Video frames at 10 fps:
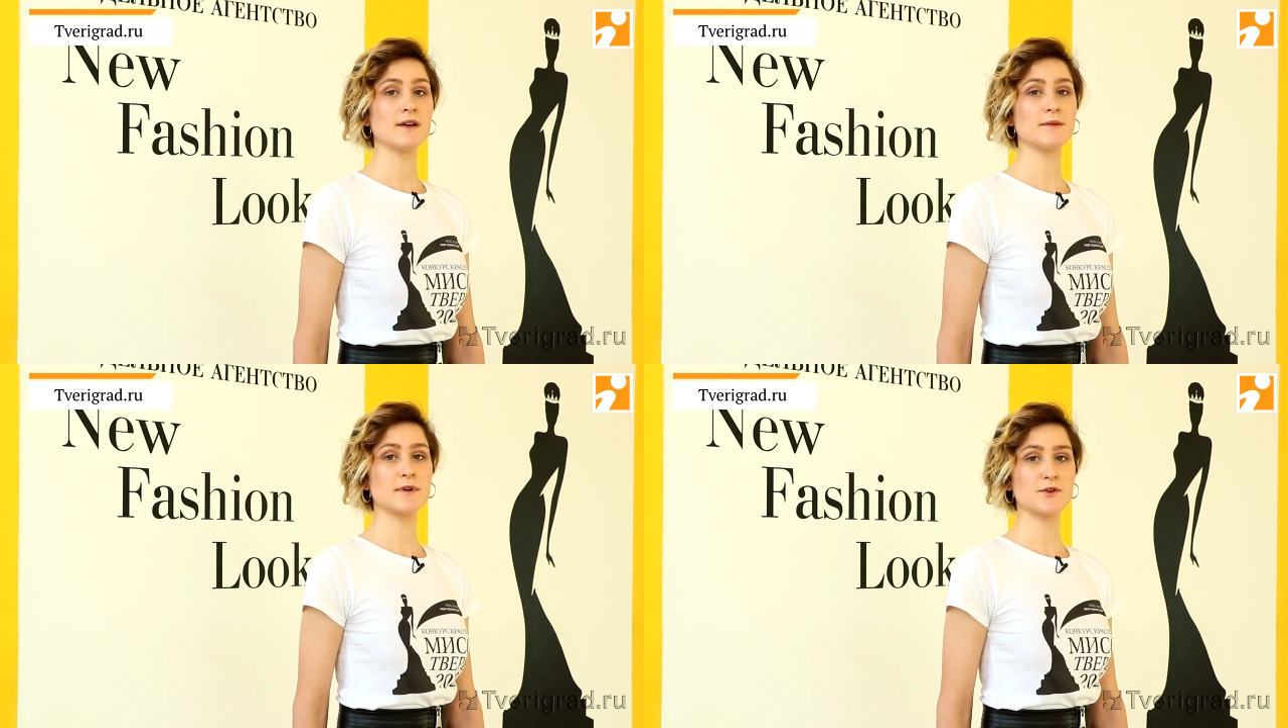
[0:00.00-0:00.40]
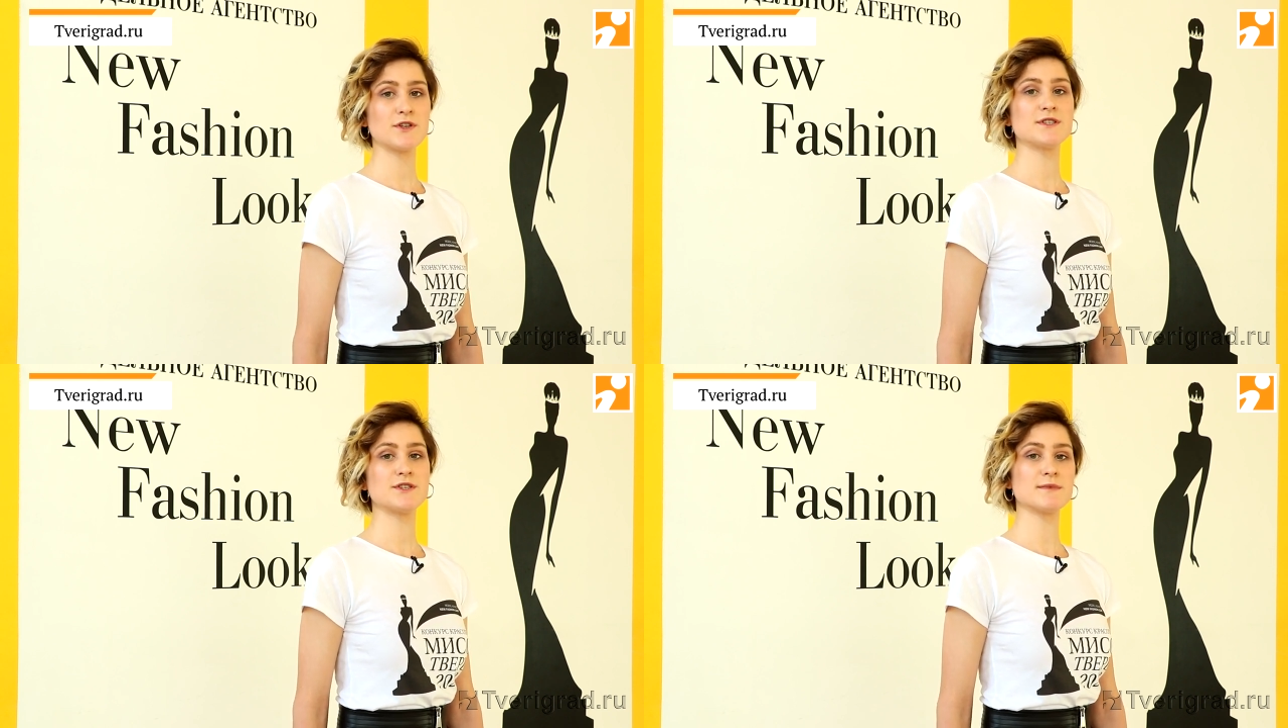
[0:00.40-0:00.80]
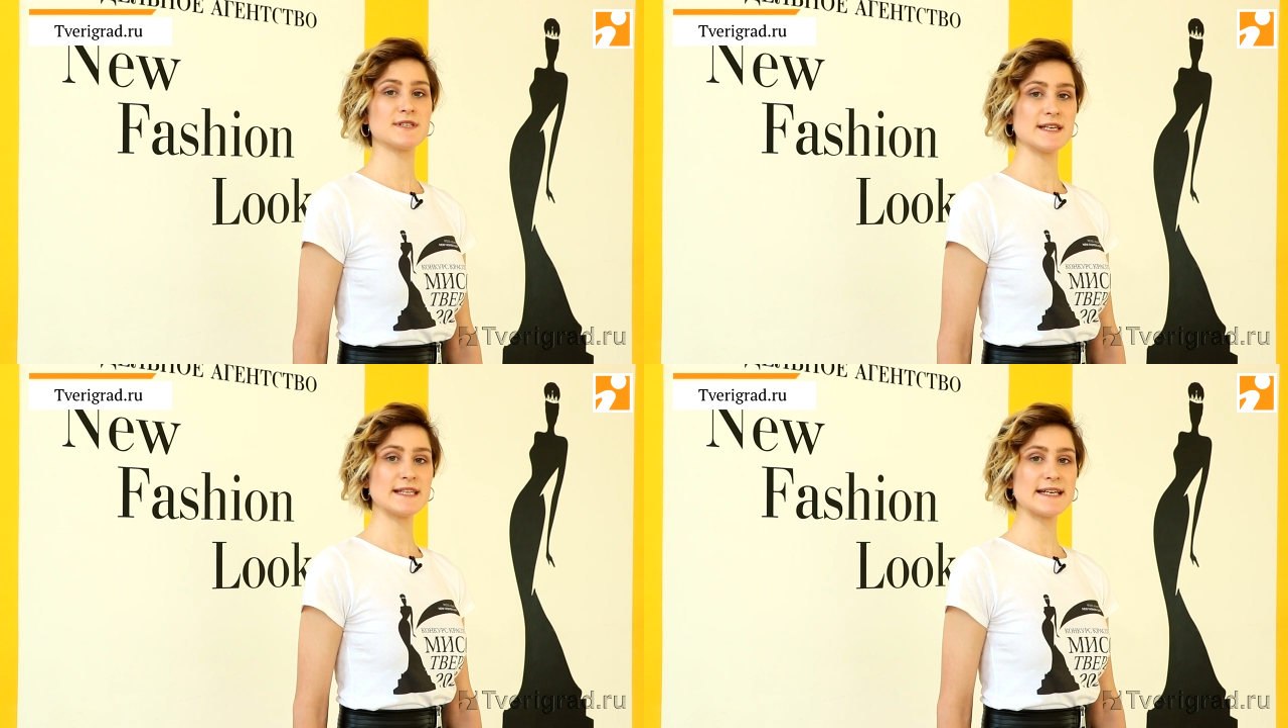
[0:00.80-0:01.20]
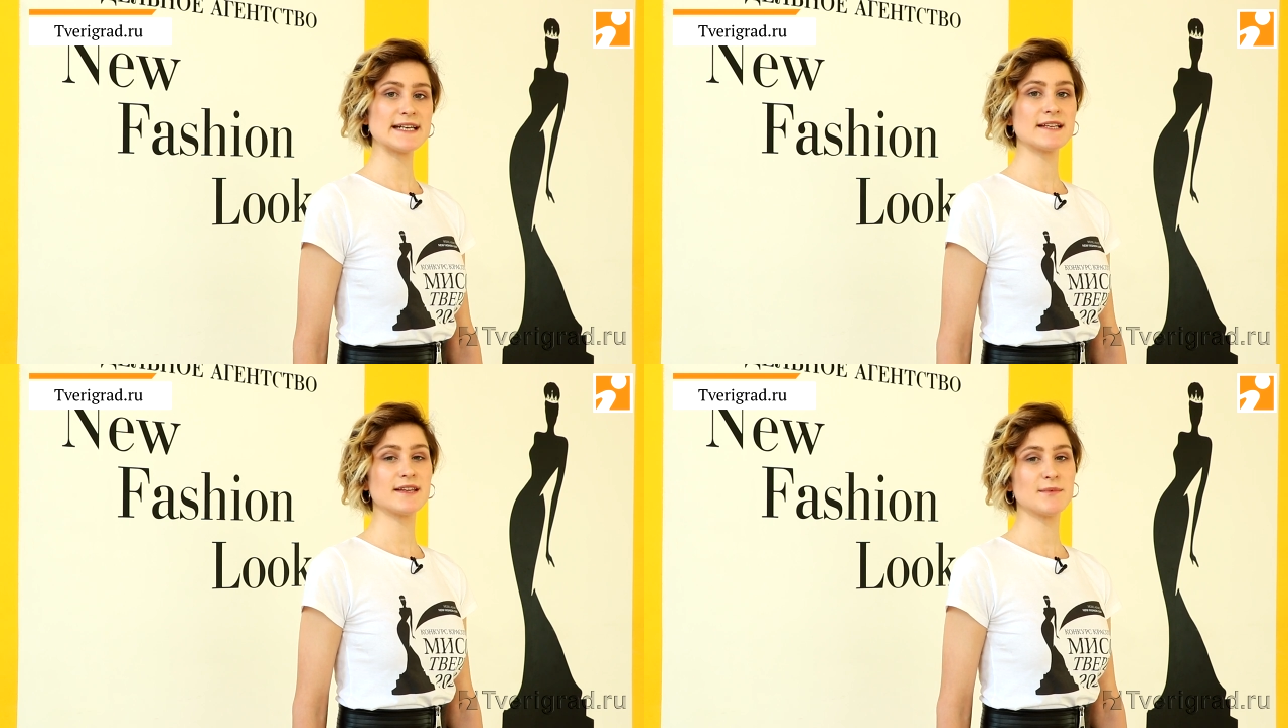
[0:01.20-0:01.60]
добровольческом центре
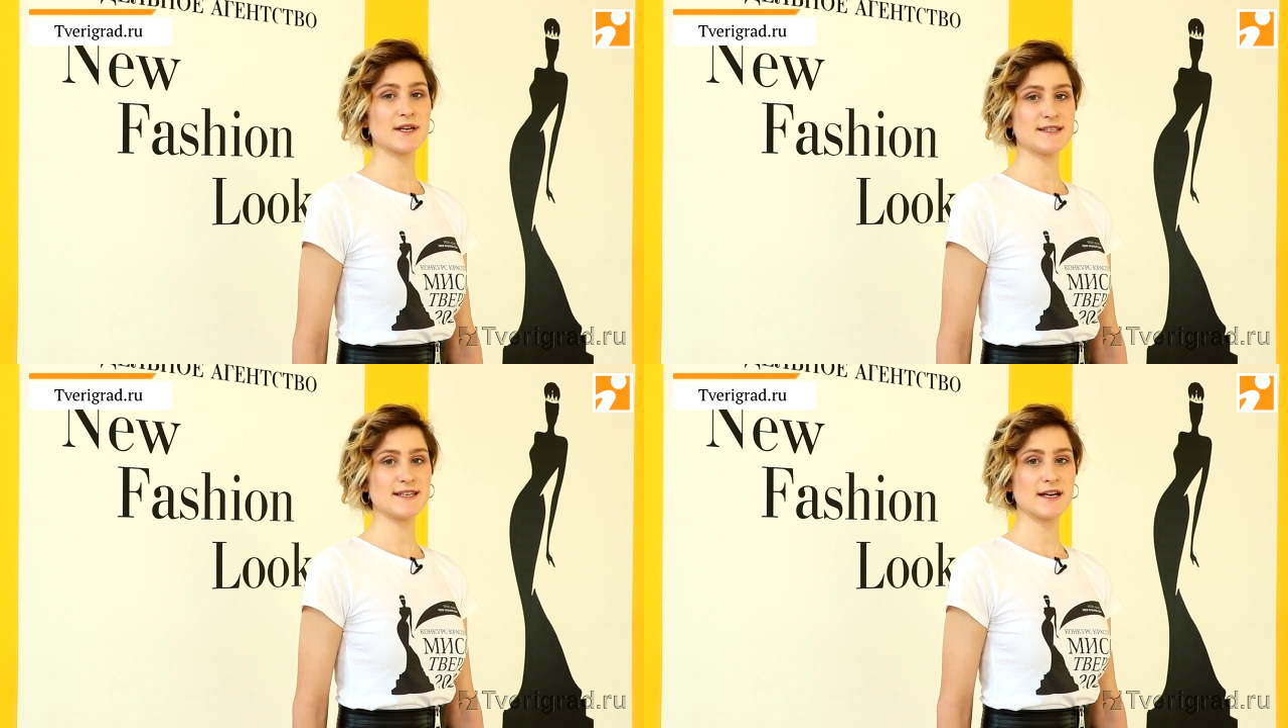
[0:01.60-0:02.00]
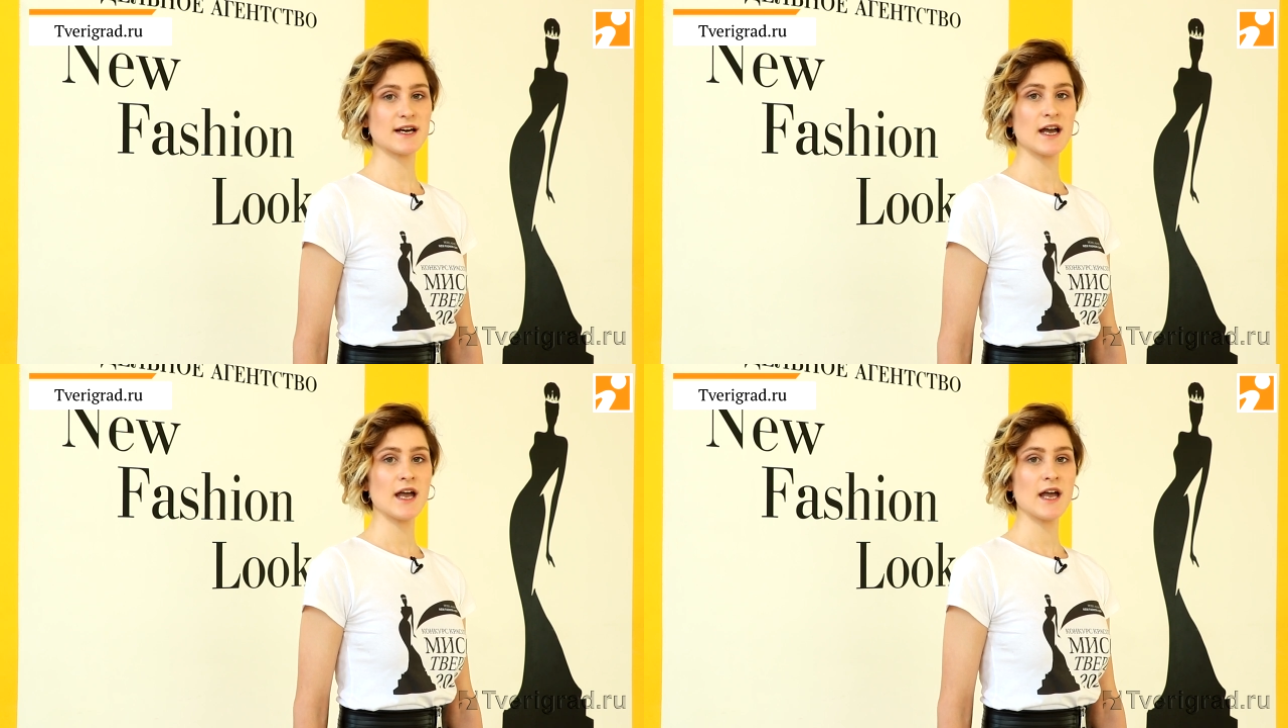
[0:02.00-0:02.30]
«Добротех».